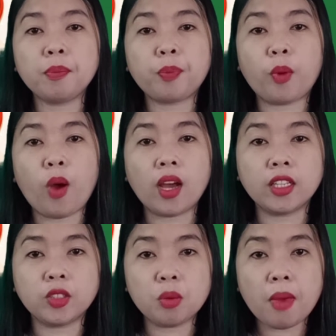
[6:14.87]
naman po
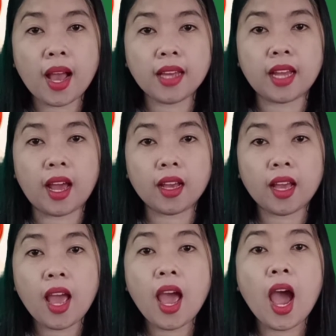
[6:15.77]
ang inyong mga
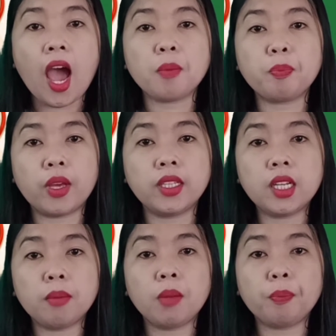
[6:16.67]
anak, ay pwede
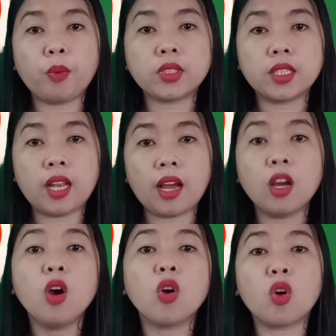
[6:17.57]
naman po
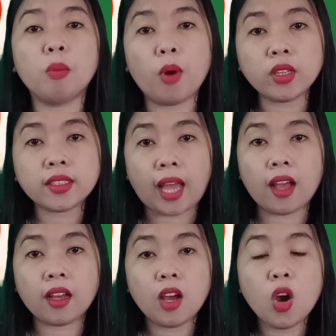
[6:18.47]
silang
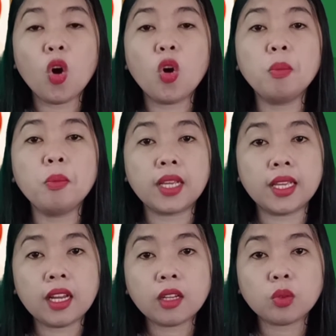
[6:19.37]
kumontak o
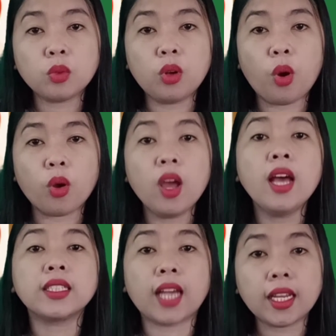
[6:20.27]
humingi ng tulong
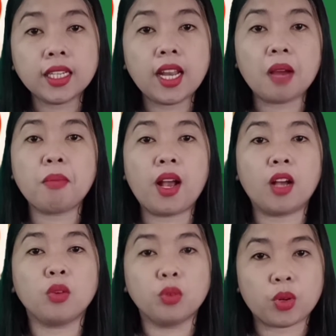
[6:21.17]
sa kanilang
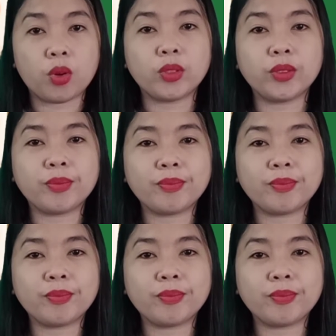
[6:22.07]
mga guro.